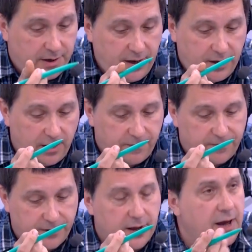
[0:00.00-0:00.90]
Риги в
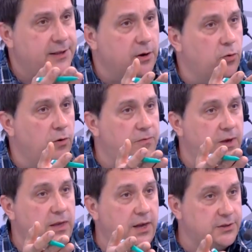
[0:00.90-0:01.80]
вот такую
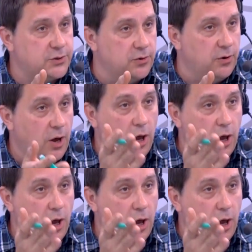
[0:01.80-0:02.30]
Венецию, Конечно.